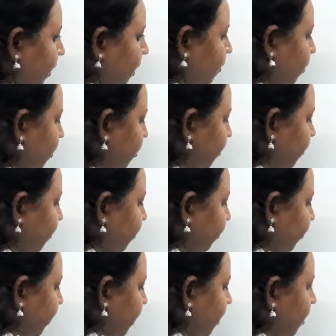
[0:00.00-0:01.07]
என்ன வரும்
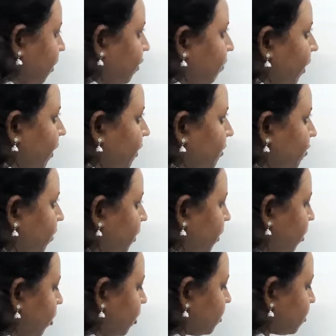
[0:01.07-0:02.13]
மைனஸ் ஒன் த
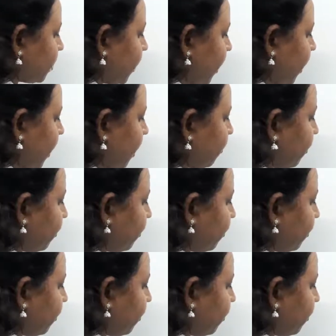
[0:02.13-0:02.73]
ஹோல் ஸ்கொயர் இல்லையா அப்போ